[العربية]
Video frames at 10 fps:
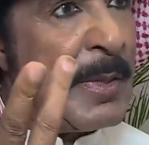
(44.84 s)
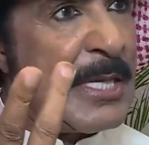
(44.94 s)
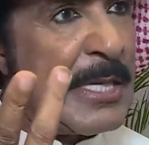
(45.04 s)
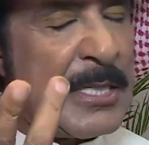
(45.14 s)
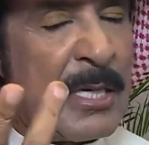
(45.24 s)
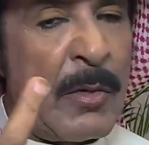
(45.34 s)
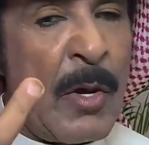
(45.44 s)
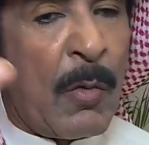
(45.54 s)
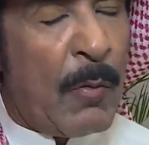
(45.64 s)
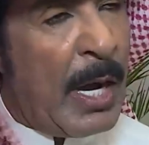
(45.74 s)
هم طقسين
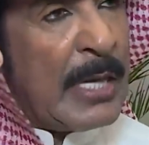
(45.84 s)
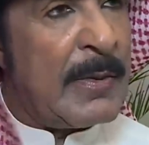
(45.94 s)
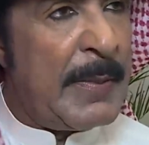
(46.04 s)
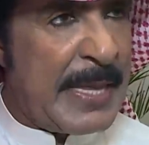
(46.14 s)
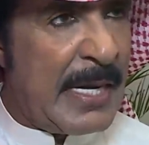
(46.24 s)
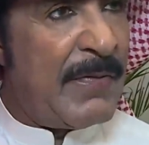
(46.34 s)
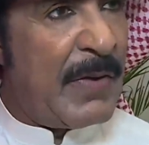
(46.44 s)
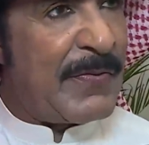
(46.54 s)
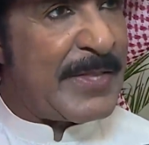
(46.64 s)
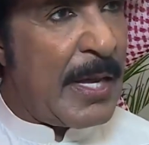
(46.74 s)
واحد مثلا
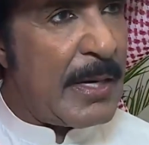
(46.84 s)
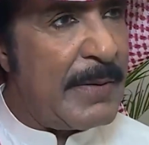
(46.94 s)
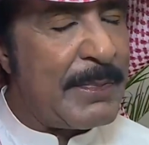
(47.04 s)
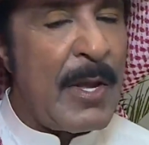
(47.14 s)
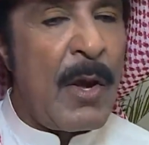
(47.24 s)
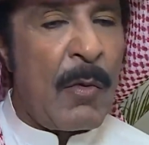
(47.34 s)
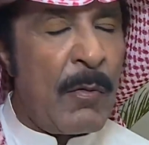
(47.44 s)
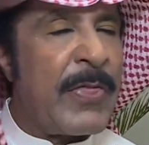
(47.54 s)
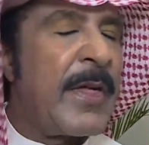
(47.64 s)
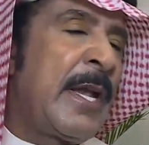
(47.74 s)
في الافطار
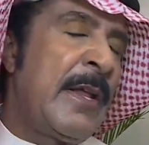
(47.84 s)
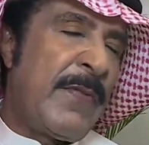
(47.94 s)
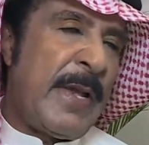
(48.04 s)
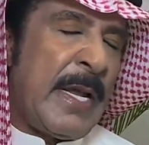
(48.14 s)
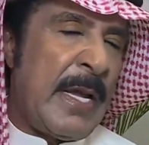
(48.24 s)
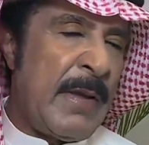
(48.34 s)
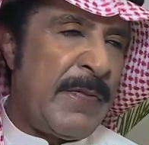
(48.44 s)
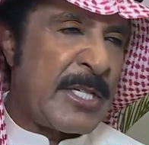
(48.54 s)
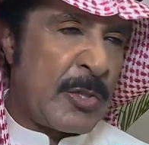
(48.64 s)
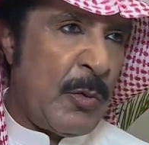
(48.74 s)
والثاني في
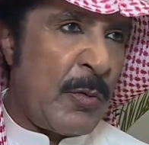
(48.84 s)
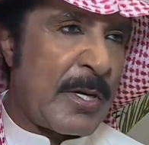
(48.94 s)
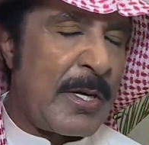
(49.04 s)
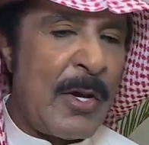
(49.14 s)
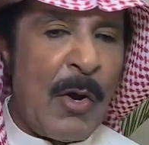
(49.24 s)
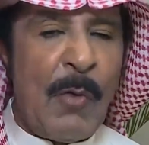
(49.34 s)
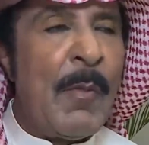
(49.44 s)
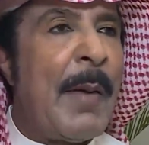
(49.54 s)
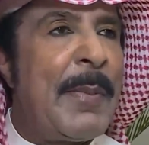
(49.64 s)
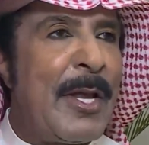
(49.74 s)
في السحور
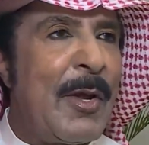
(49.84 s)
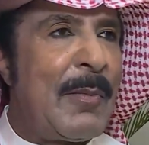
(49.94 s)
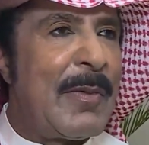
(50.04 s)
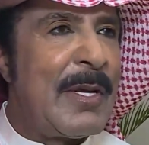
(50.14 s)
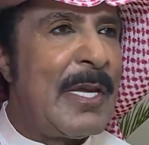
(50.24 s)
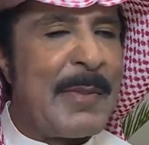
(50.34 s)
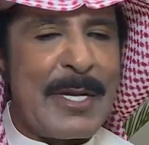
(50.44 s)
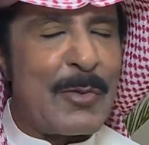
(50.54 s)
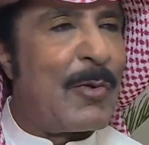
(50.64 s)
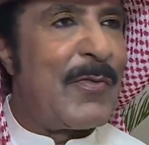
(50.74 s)
وما بينهم
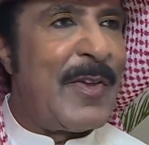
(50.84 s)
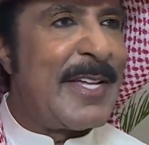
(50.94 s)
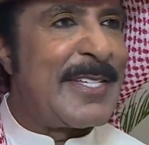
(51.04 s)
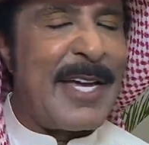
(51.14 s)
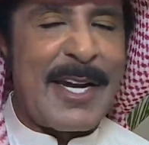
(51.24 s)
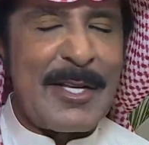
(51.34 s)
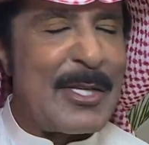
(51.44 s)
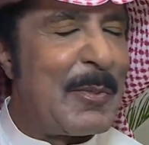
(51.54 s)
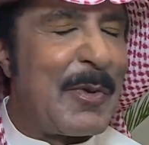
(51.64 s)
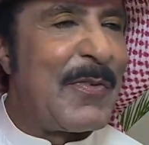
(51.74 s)
يمكن تكون فيها
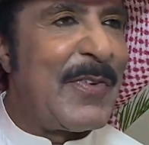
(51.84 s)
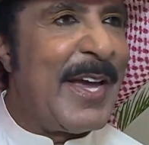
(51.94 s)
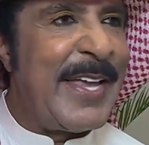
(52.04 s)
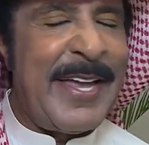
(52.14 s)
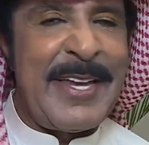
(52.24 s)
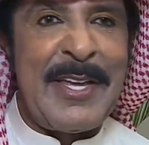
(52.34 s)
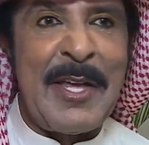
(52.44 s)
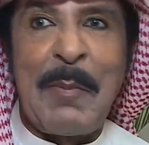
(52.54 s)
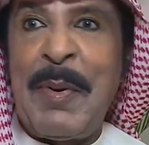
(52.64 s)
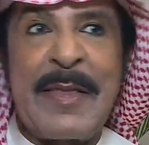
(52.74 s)
زيارات يمكن فيها يعني
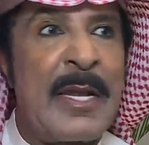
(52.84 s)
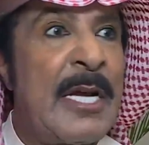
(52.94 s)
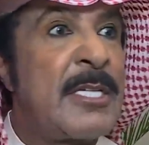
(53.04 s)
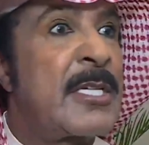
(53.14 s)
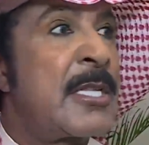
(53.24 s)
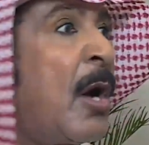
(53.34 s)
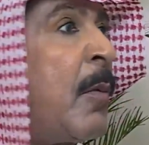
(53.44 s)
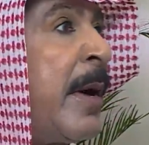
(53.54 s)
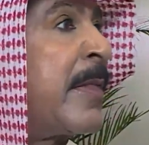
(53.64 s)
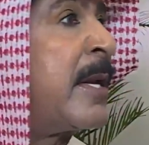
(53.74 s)
بعض الانشطه
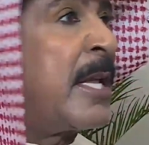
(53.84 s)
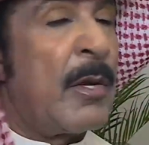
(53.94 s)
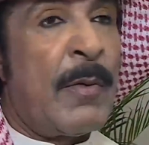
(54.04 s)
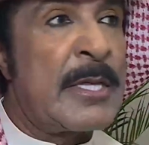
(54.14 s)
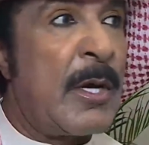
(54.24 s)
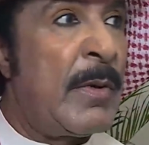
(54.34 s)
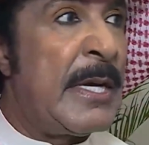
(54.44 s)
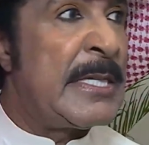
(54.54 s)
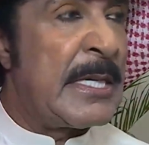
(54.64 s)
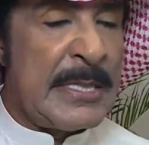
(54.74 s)
او بعض الندوات او
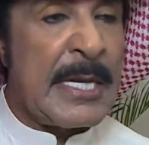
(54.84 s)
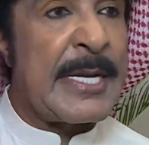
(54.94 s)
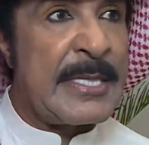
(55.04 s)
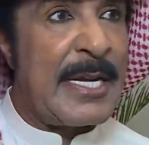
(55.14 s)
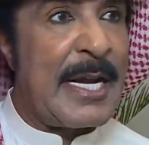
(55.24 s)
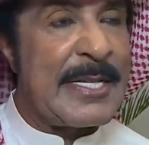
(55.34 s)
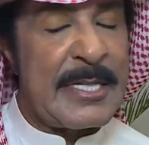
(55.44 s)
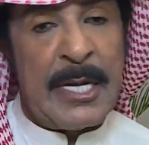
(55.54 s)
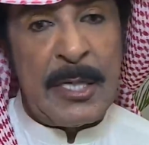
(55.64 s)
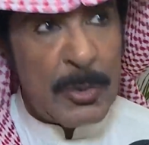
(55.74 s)
الزيارات
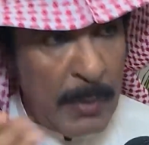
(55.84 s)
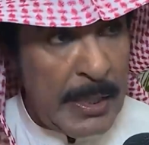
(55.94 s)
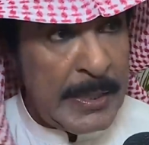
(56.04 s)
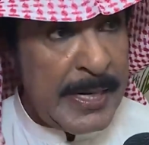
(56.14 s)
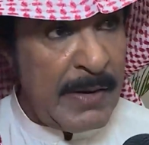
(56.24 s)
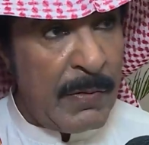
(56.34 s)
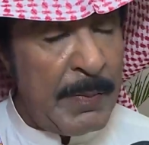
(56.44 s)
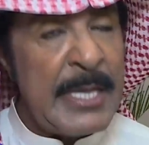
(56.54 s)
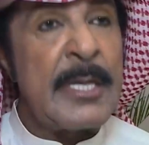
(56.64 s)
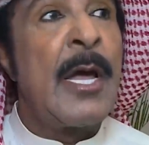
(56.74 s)
الخاصه يعني سواء عندي في
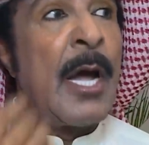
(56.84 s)
البيت